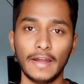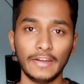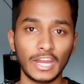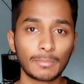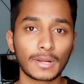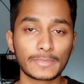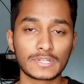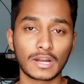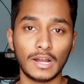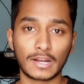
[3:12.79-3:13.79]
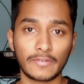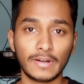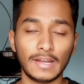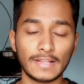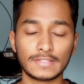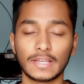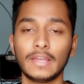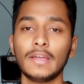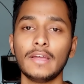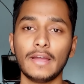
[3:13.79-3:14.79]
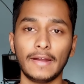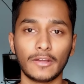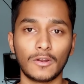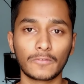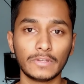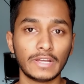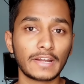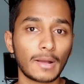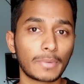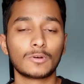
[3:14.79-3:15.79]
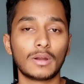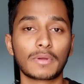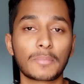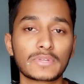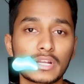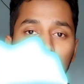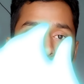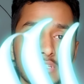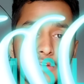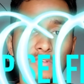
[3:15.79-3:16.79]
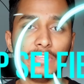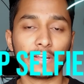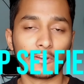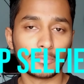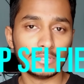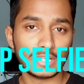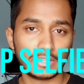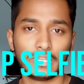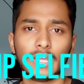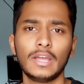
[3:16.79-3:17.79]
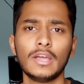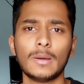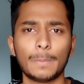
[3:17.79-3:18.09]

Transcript: एंड एट मेगा पिक्सल का अल्ट्रा वाइड लेंस है एंड अलॉन्ग विद डेट यहाँ पर सोलह मेगा पिक्सल सेल्फी देखने को मिल जाती है